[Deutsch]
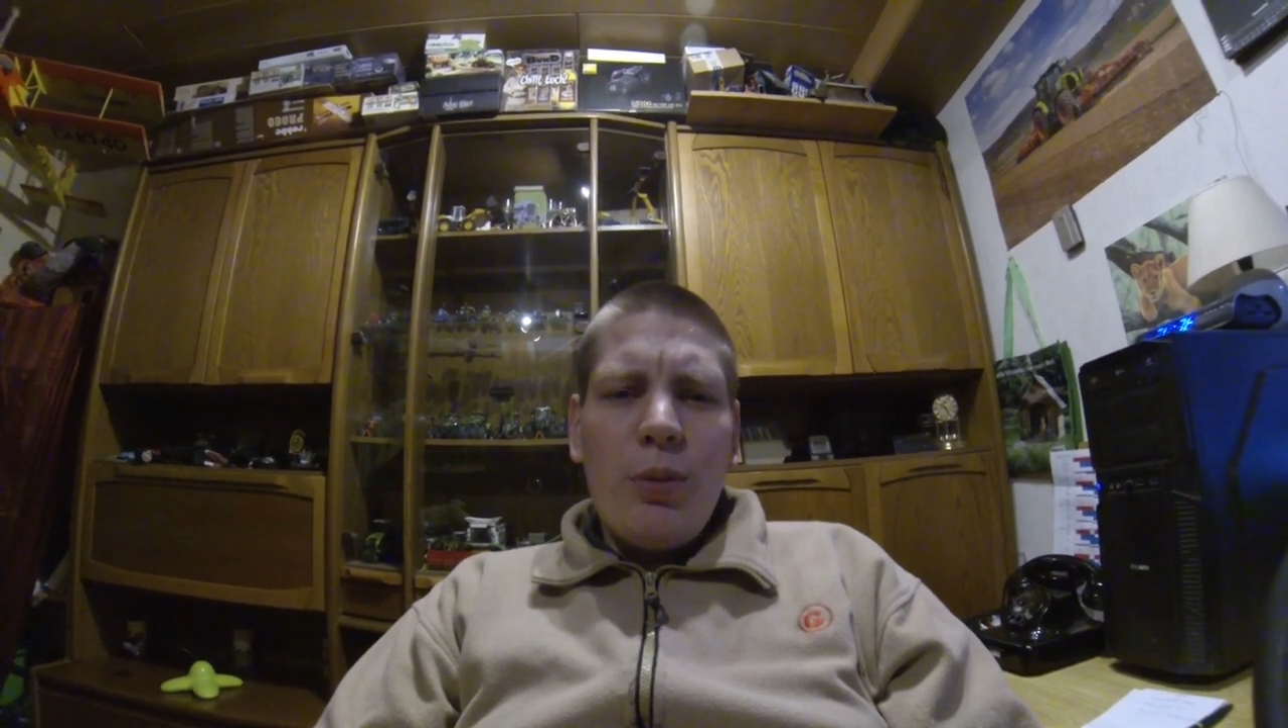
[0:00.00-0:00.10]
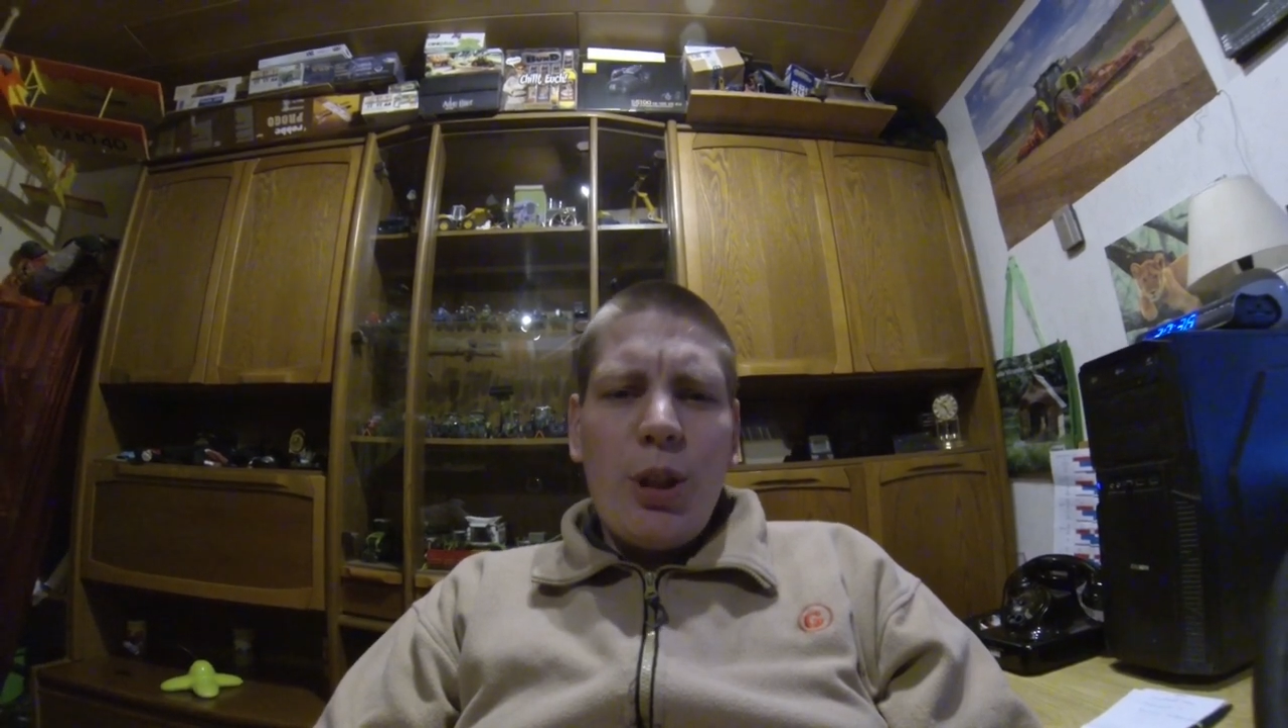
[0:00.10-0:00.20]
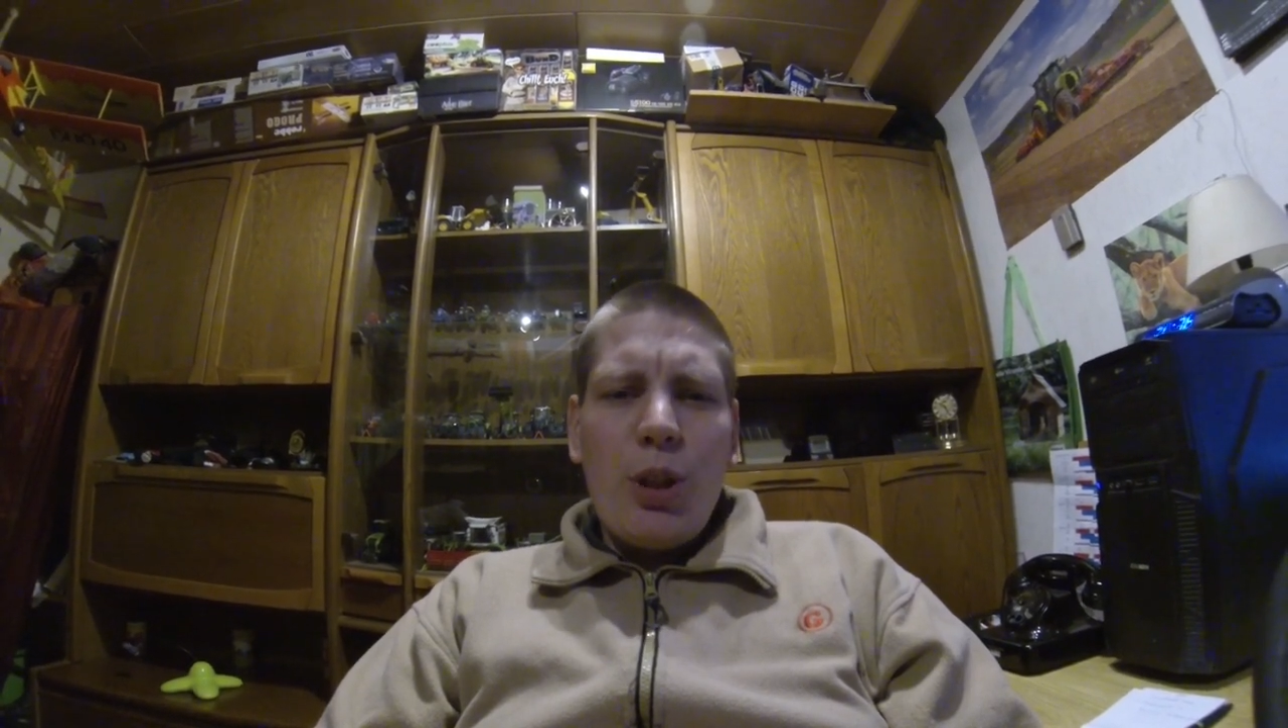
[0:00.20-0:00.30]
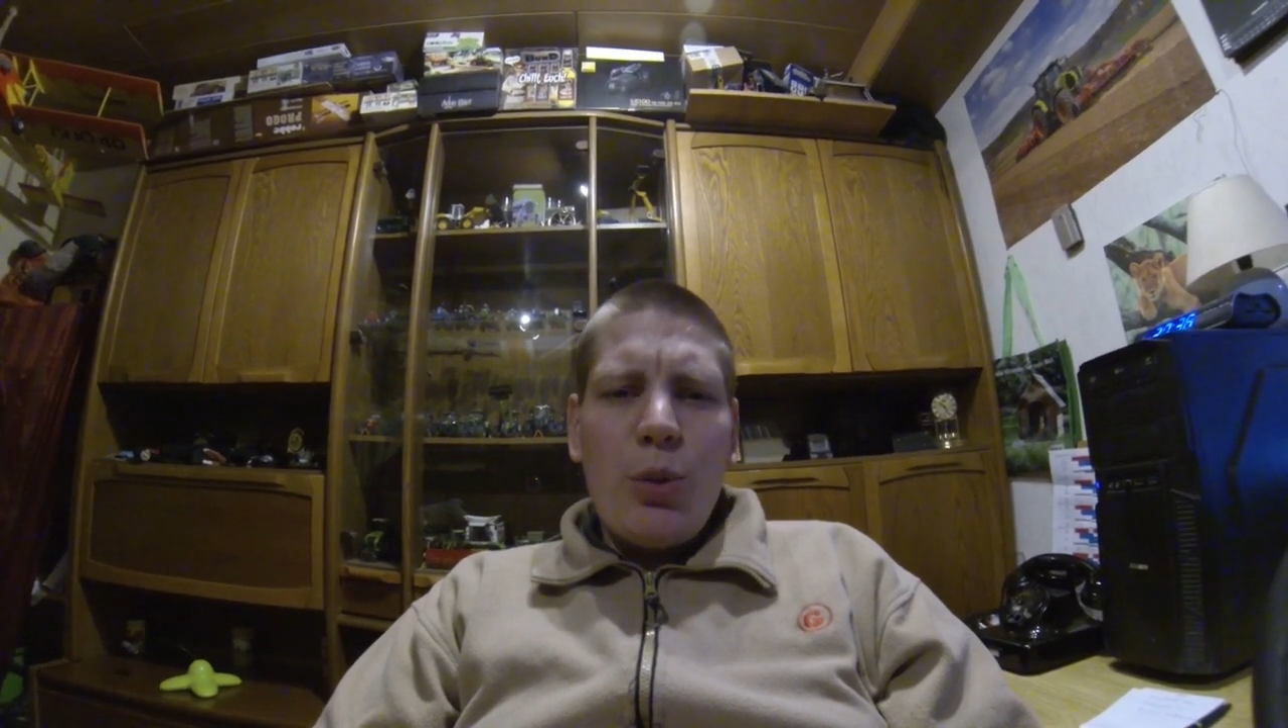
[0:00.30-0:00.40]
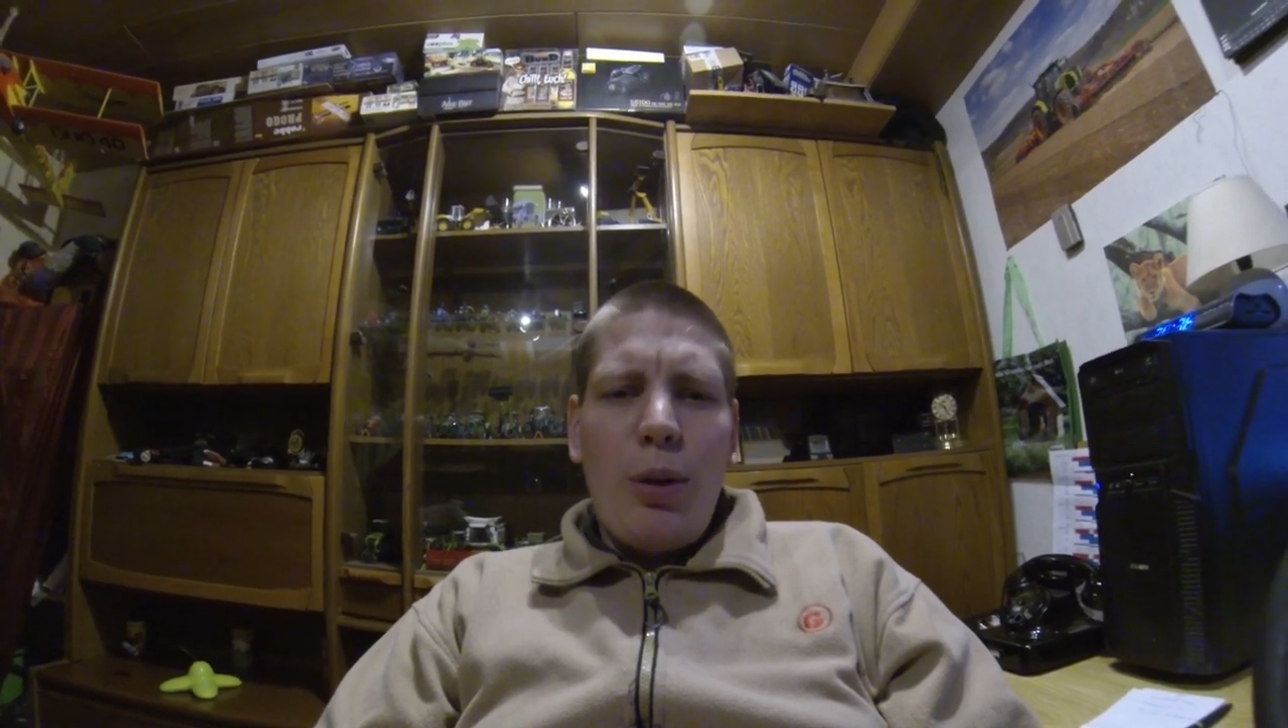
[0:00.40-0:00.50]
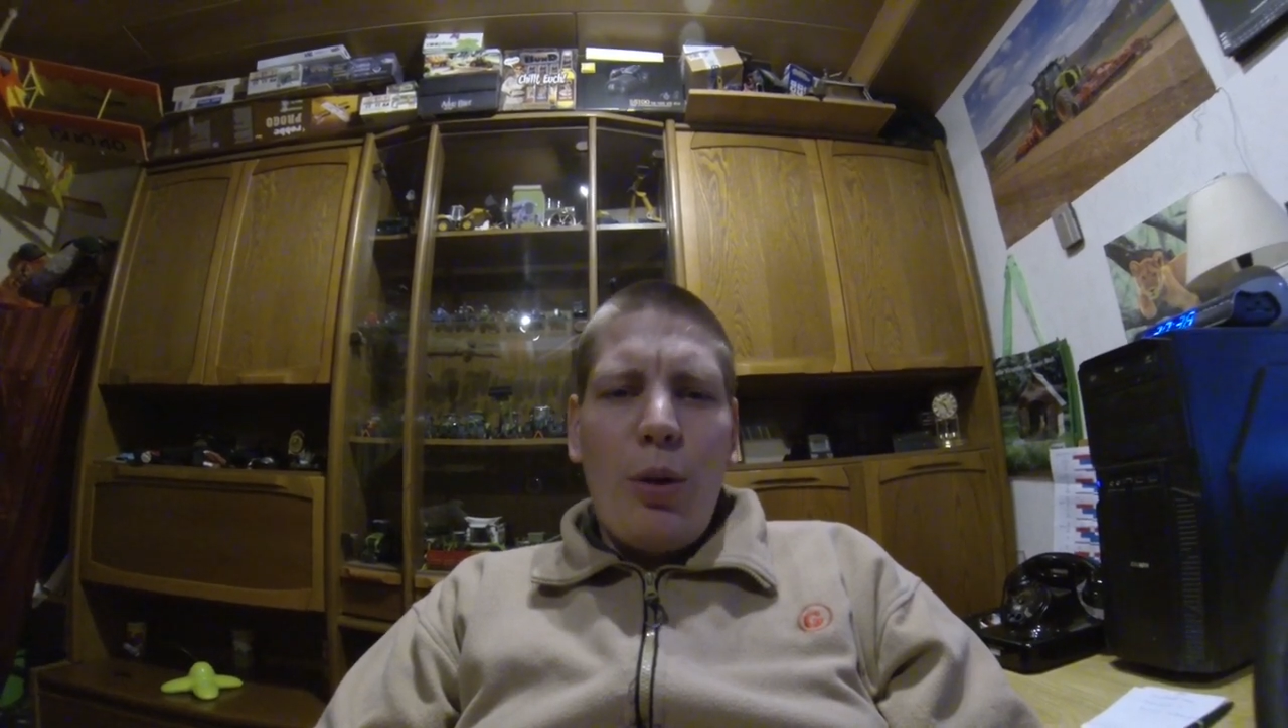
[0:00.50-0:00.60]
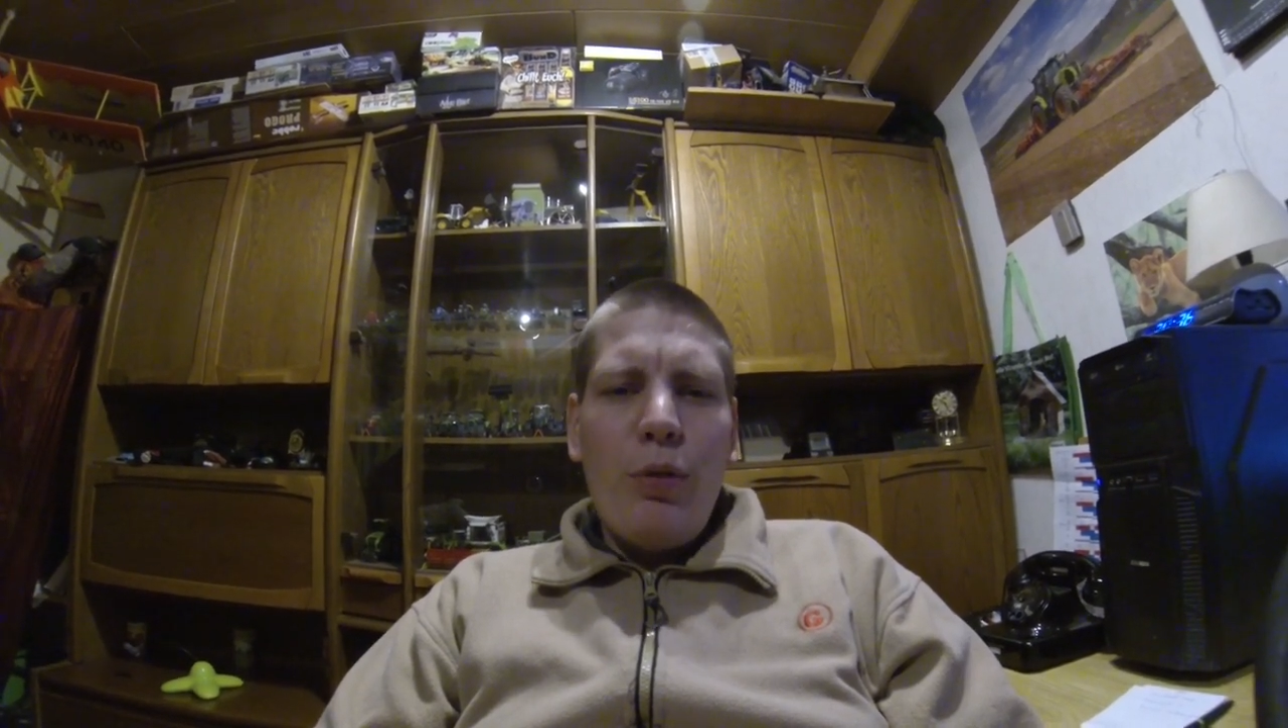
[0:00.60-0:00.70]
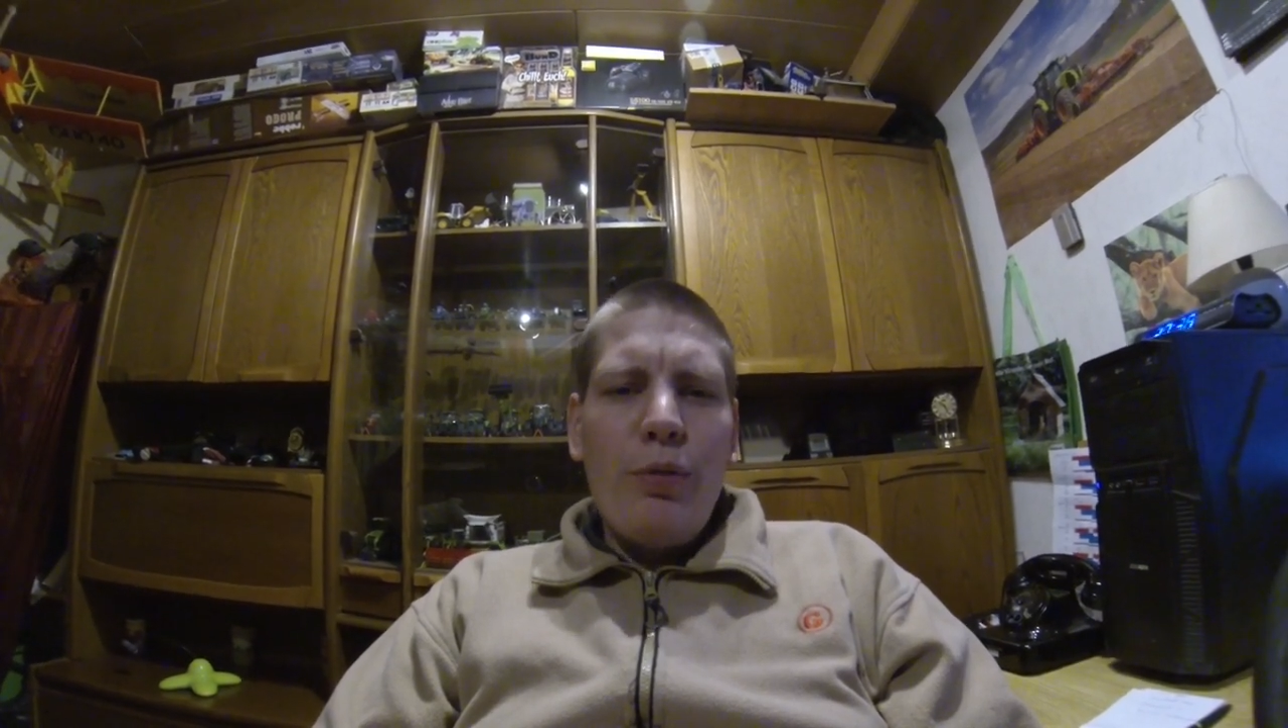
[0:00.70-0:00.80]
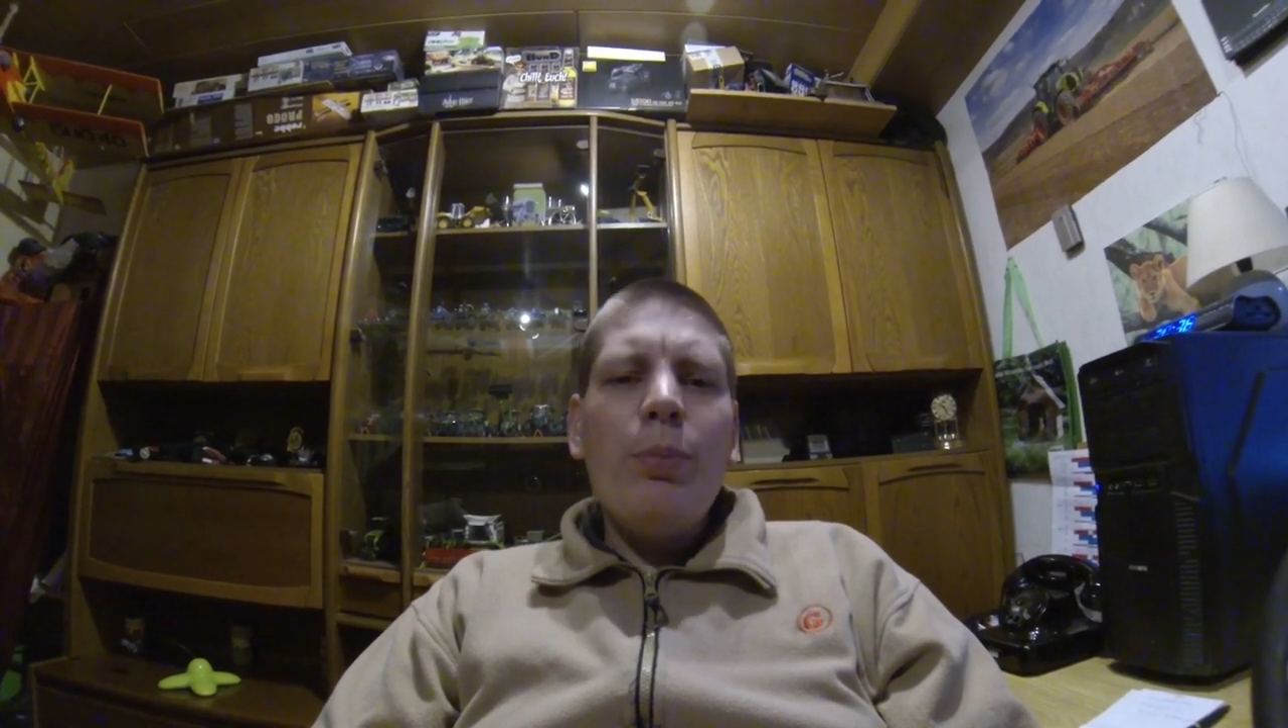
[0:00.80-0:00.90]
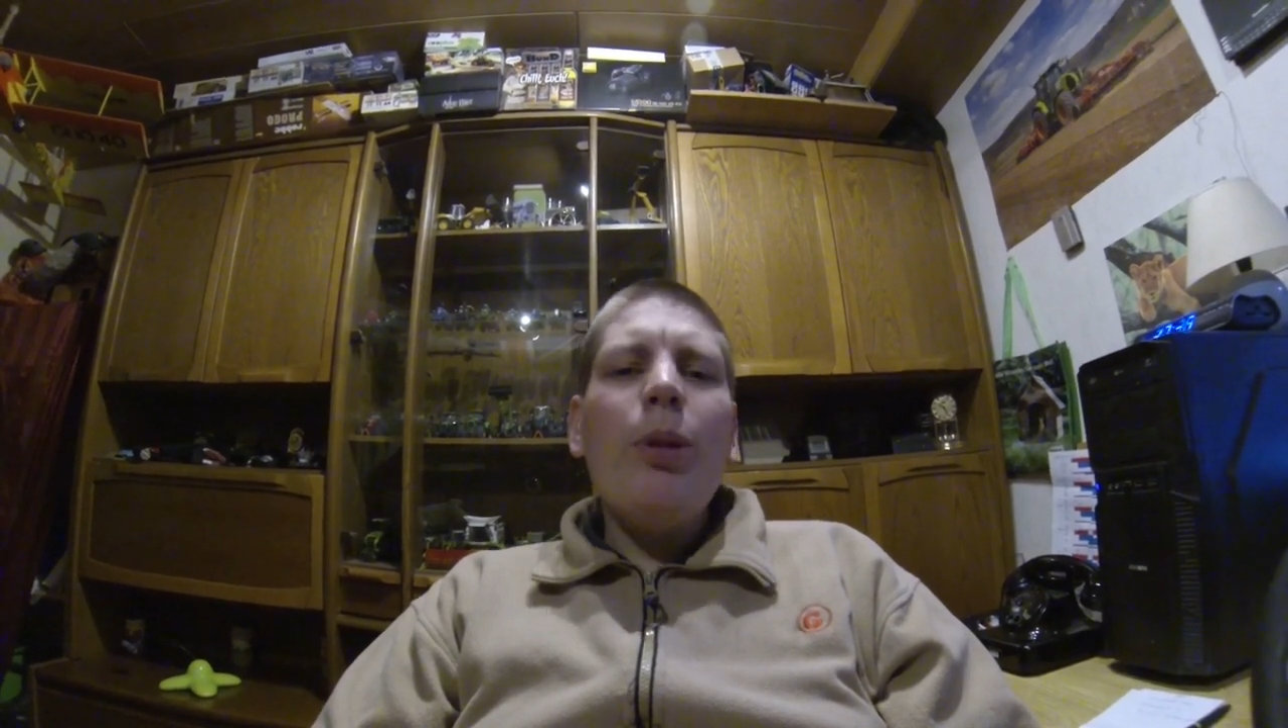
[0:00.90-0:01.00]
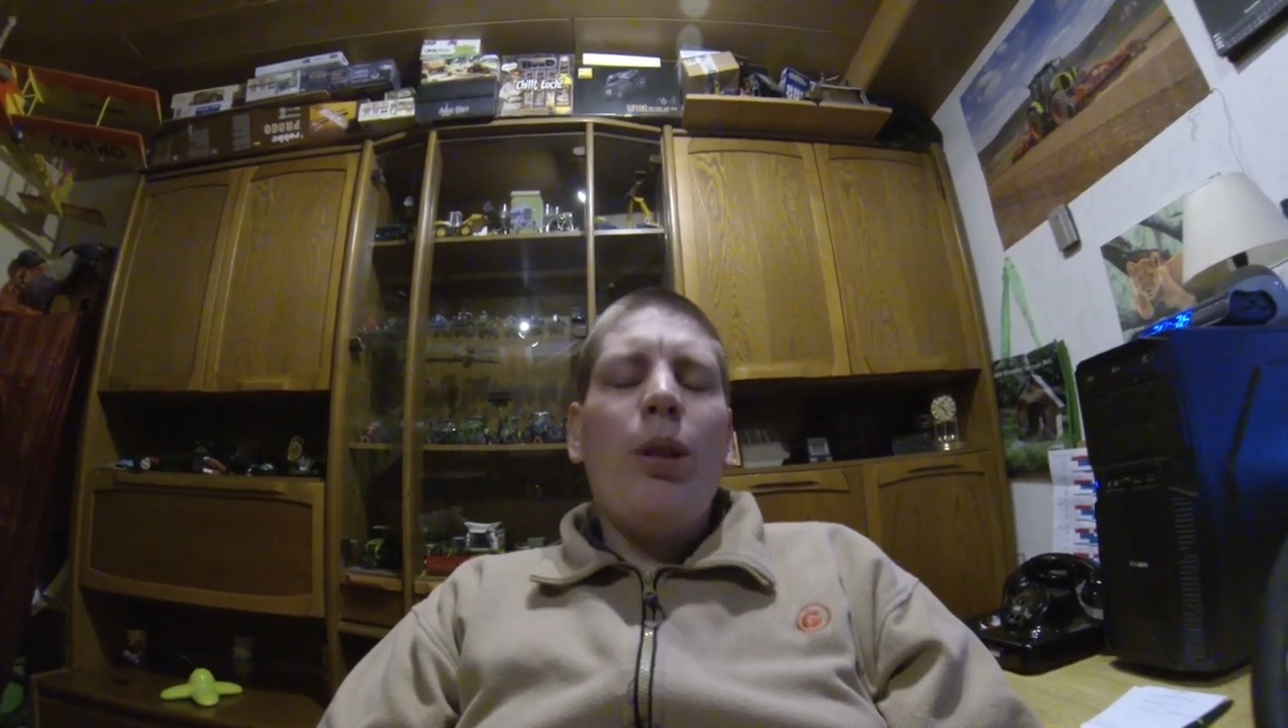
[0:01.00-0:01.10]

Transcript: wieder zum Laufen.